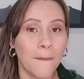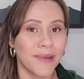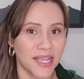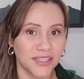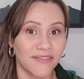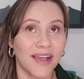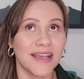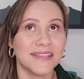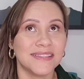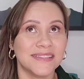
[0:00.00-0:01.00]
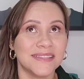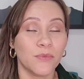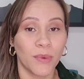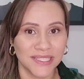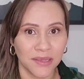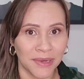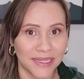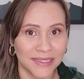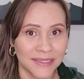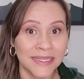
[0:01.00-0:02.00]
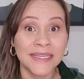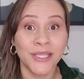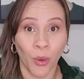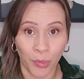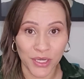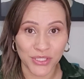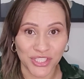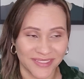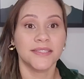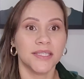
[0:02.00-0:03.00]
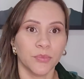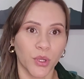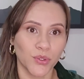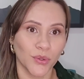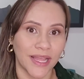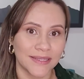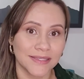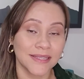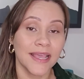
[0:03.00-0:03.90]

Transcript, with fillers: mas já faz uma semana e eu perdi. Sim, porque eu sou dessa.